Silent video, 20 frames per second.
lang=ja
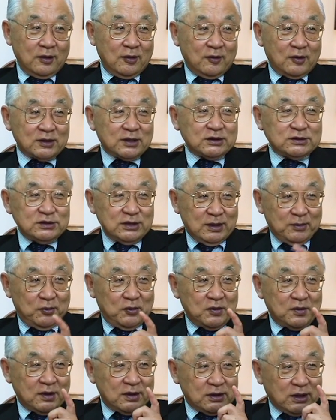私稲
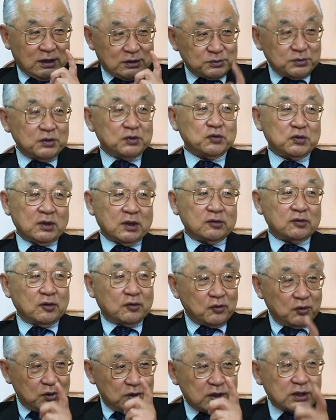森さんに初めておった時に
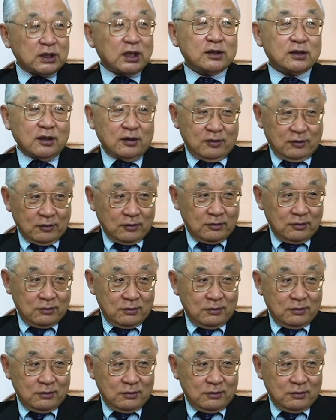それ言ったんですよ。